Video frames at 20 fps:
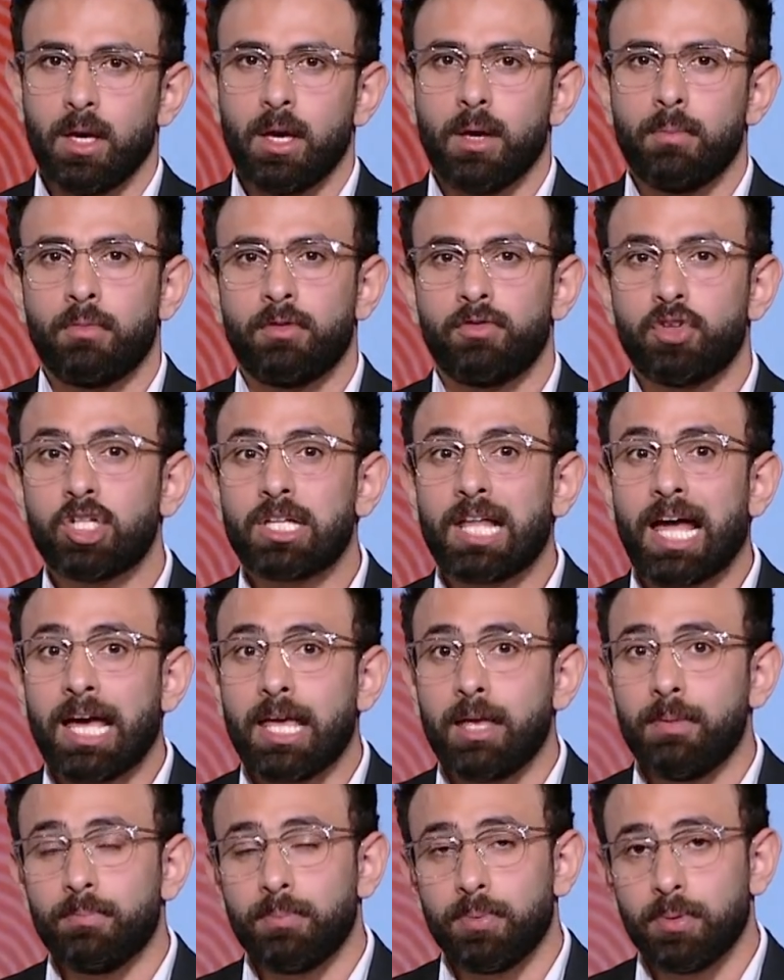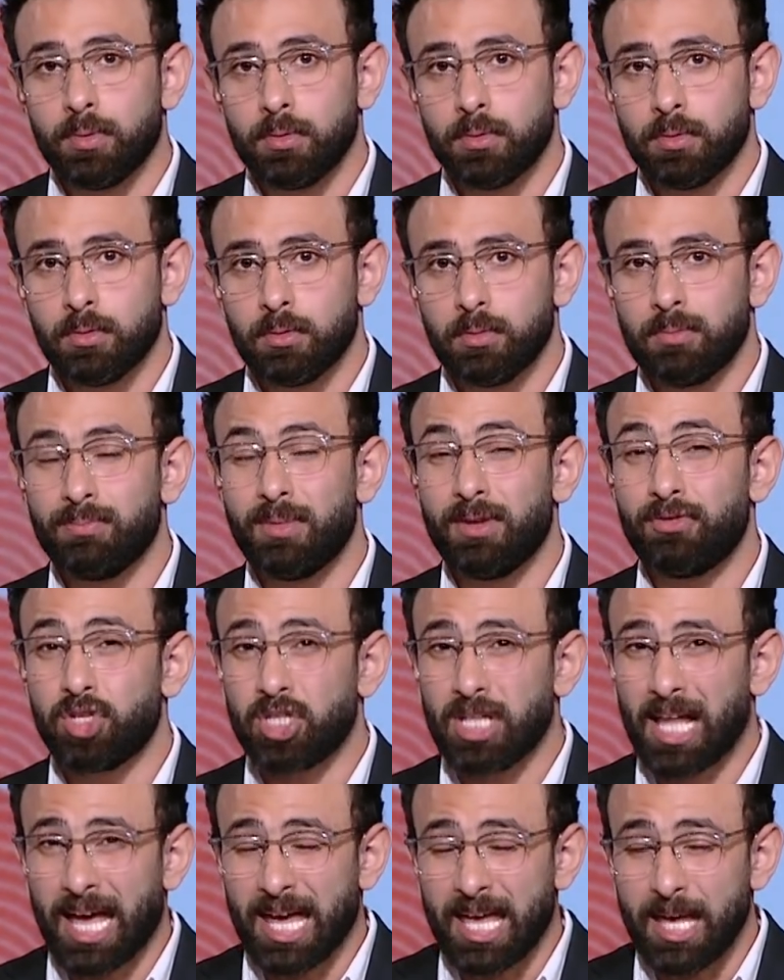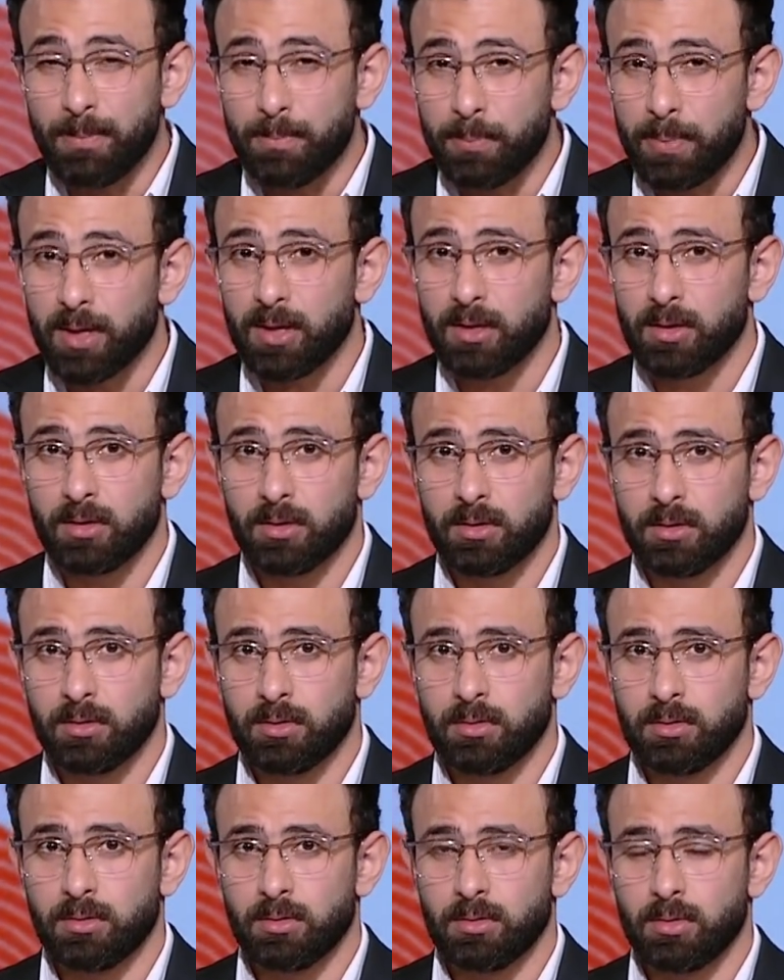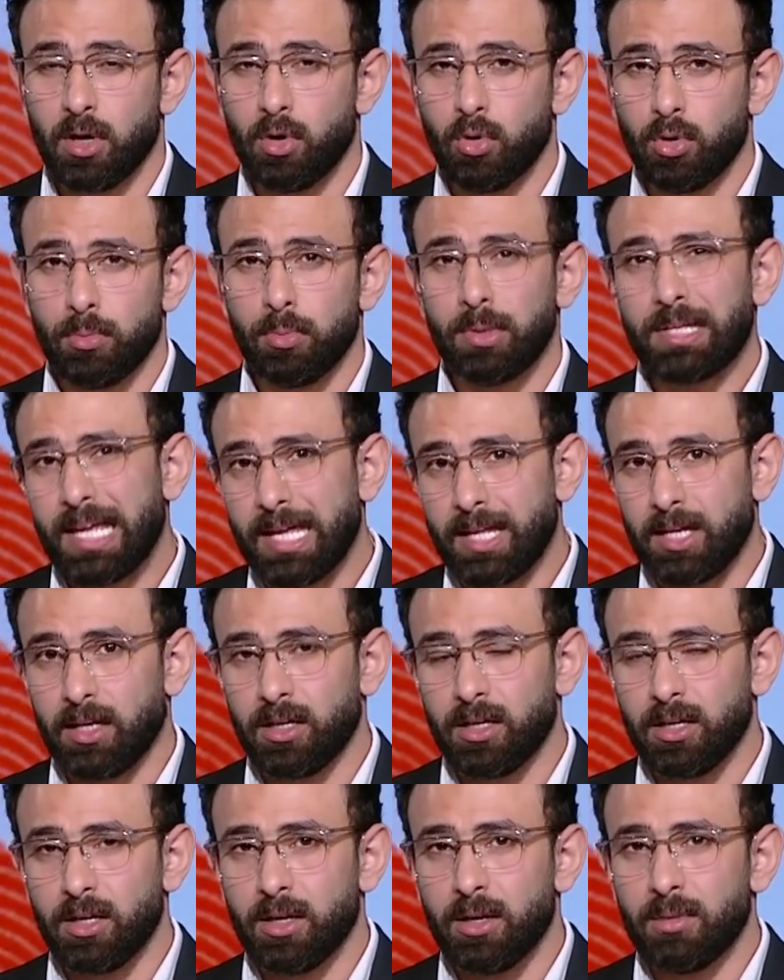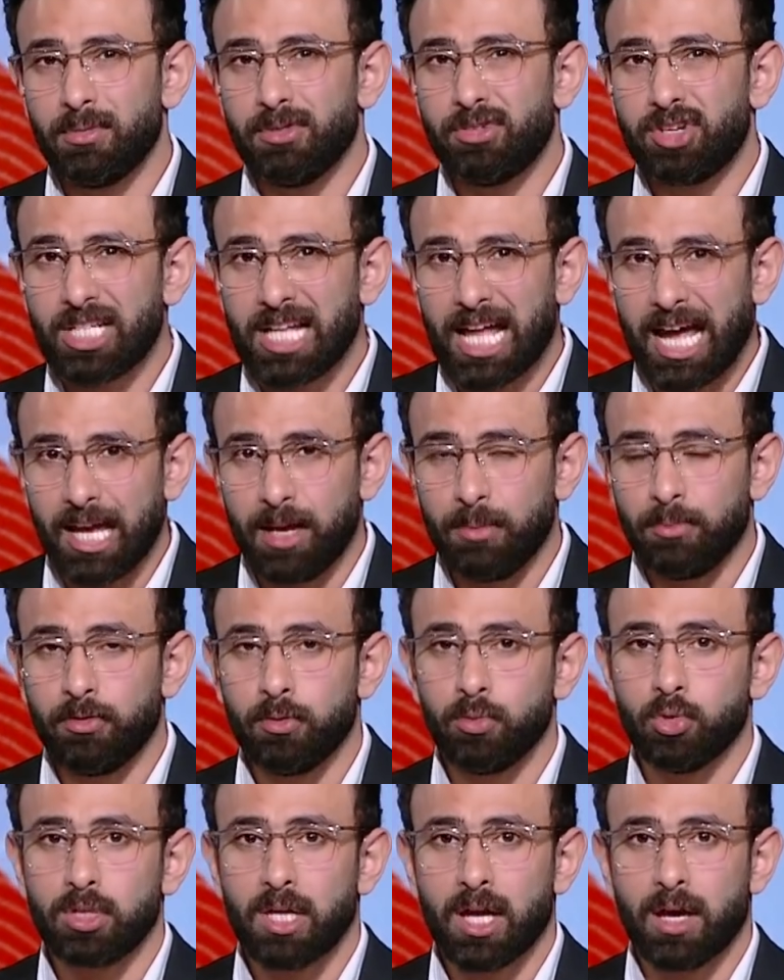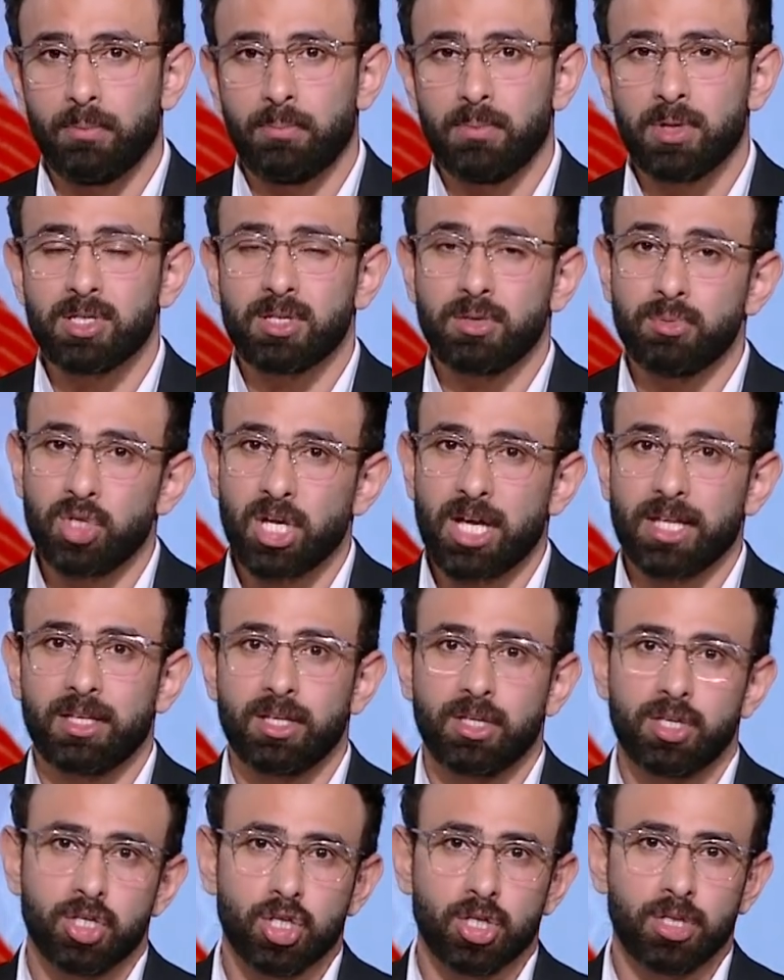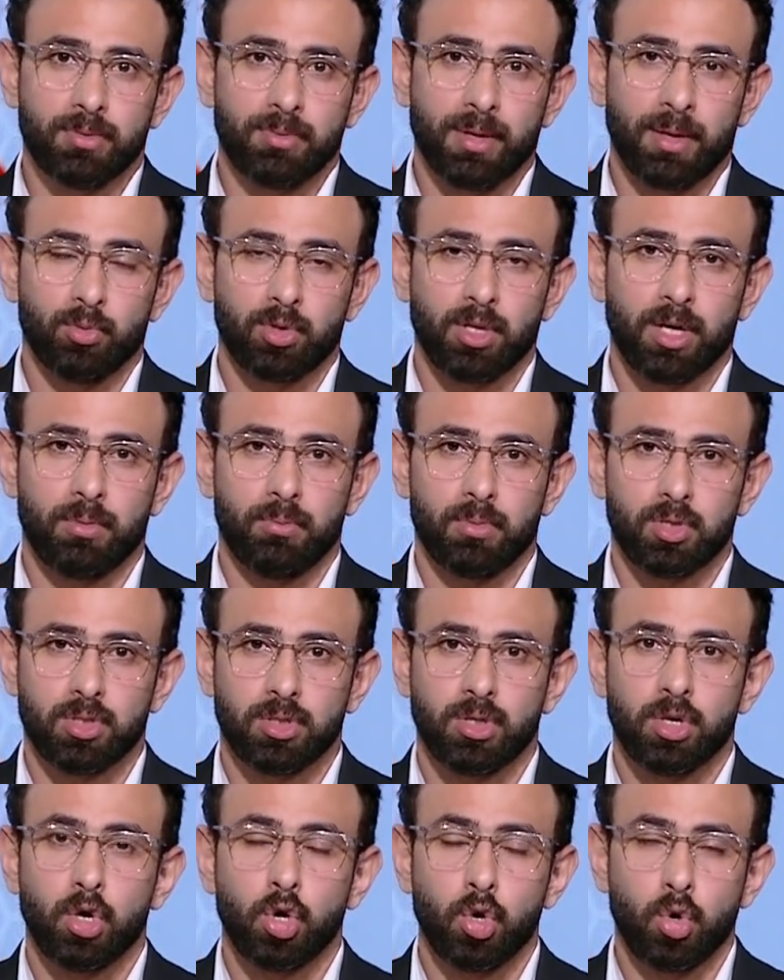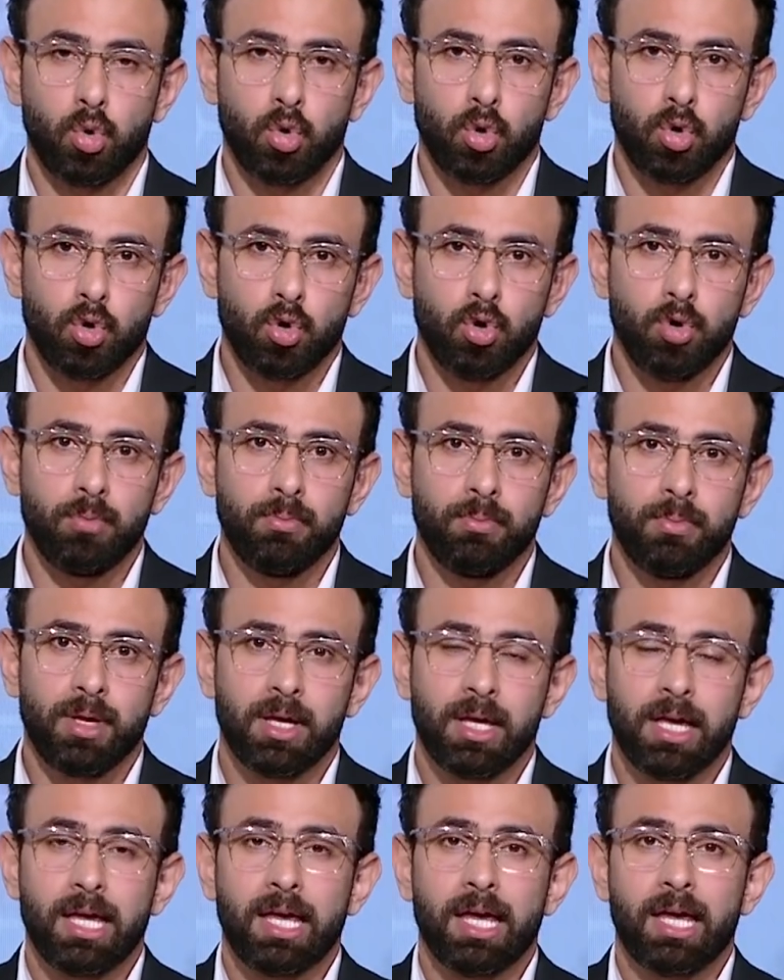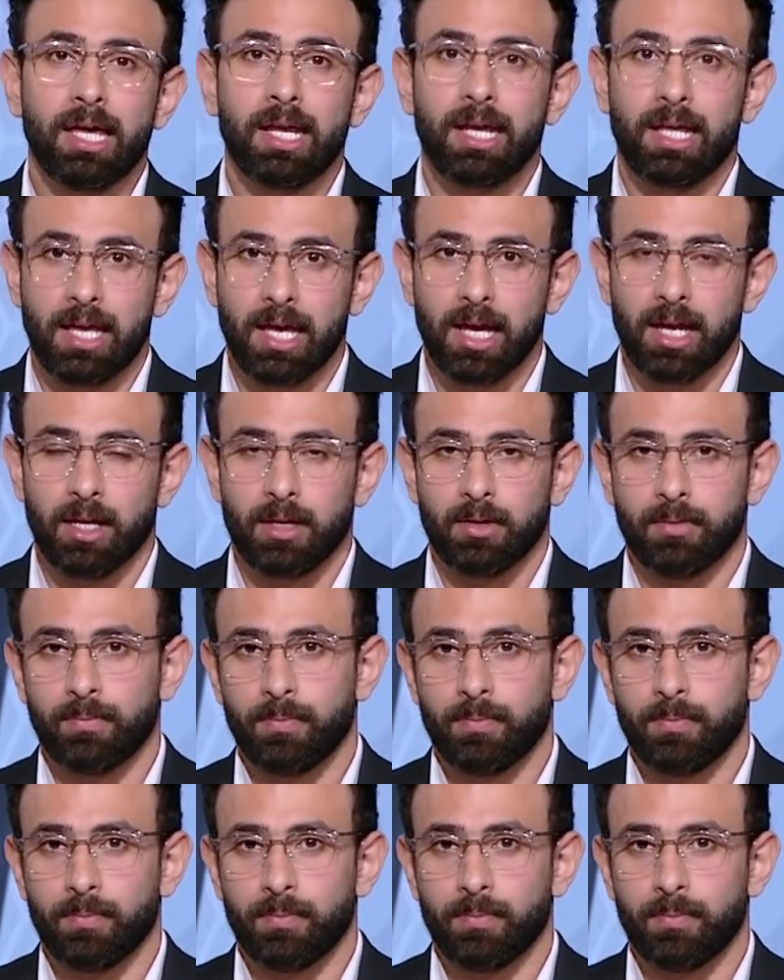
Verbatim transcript: مفيش لعيب مفيش لعيب او تاني مفيش لعيب في منتخب مصر مش قد التيشيرت بتاع منتخب مصر كلهم رجاله